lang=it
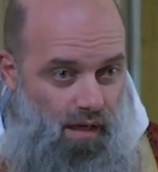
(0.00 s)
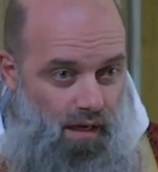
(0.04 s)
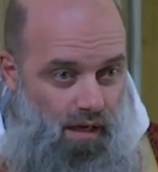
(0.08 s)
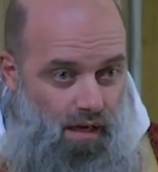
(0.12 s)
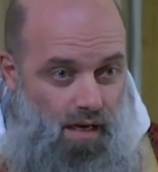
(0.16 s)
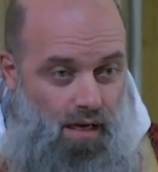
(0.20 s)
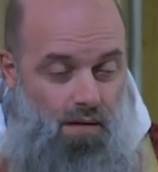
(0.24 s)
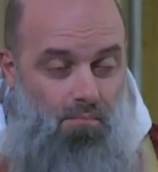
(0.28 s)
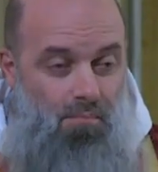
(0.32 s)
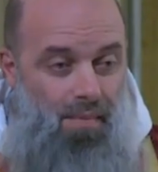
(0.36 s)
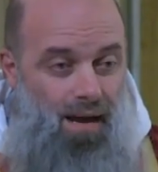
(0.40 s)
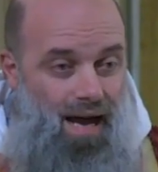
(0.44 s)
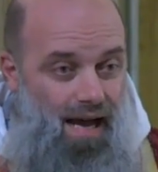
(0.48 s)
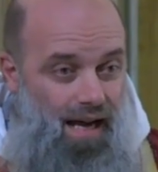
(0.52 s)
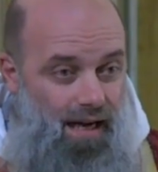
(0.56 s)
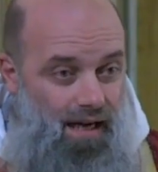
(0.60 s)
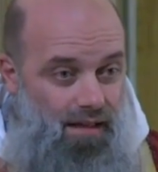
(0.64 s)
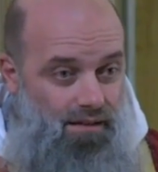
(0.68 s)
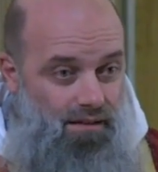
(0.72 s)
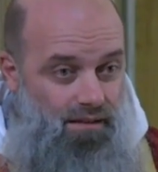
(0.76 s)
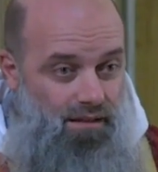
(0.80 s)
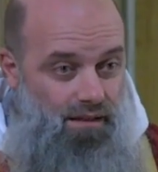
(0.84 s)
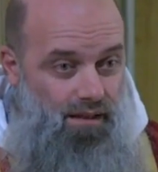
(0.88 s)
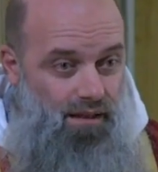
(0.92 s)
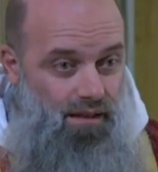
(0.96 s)
il
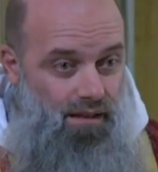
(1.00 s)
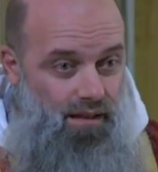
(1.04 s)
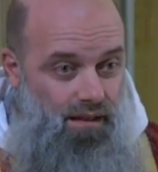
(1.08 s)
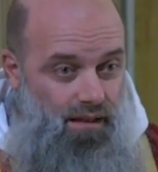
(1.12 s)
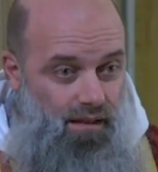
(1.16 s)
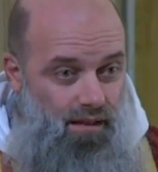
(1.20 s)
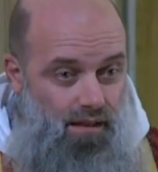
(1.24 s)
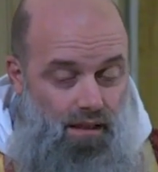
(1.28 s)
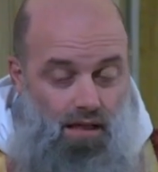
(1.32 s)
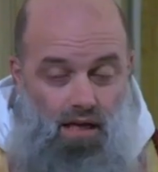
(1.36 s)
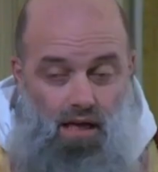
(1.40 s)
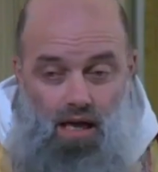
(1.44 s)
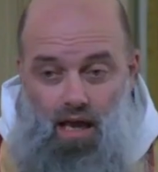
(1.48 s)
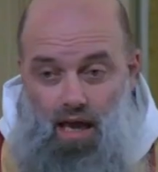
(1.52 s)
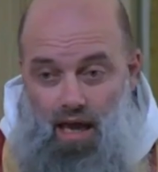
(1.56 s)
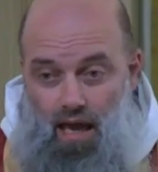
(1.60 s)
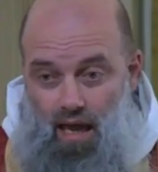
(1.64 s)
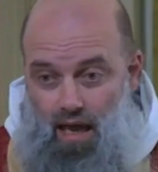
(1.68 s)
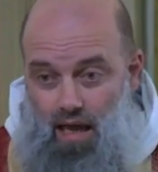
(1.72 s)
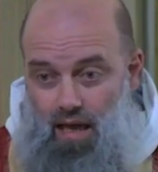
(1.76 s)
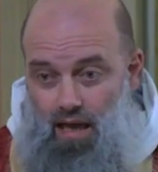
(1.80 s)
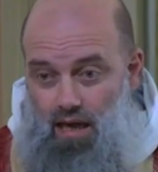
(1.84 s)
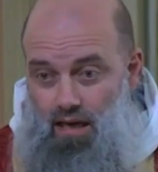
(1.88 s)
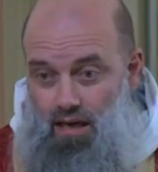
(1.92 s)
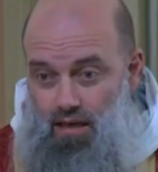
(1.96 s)
martire
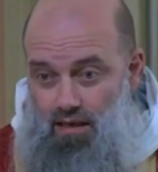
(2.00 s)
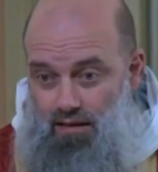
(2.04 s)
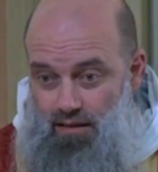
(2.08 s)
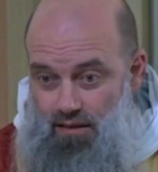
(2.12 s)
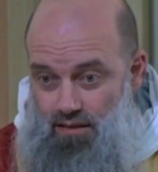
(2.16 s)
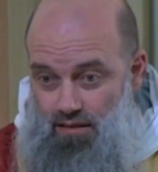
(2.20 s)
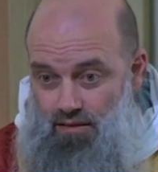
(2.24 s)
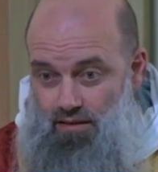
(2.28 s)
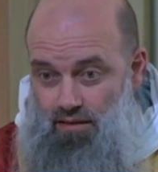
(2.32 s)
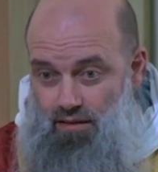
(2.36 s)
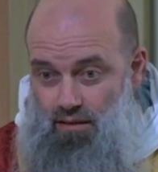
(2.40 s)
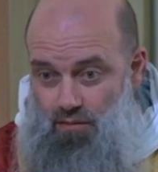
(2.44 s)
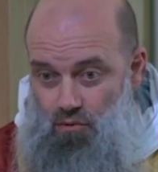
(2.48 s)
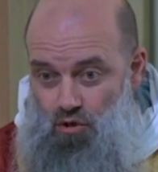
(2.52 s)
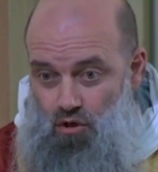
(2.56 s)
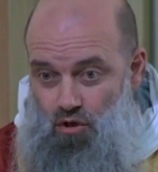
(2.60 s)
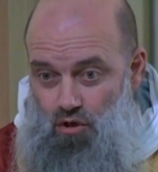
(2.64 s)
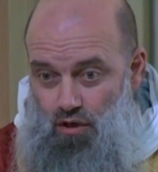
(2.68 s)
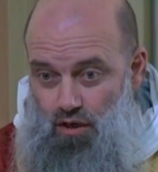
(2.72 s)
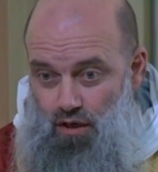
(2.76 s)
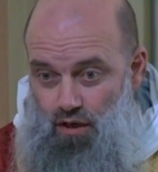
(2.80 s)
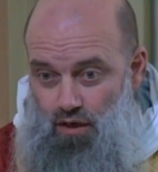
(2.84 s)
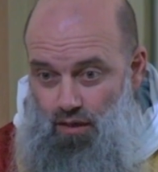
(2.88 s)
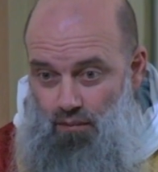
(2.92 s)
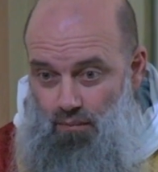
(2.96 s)
è il
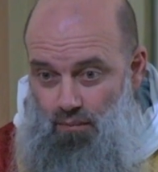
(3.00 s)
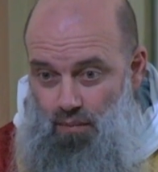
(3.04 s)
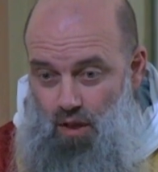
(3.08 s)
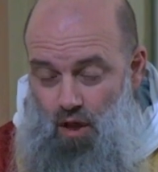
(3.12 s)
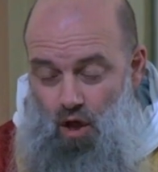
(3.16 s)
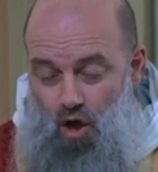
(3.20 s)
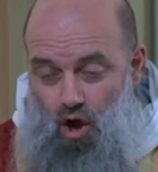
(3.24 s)
testimone.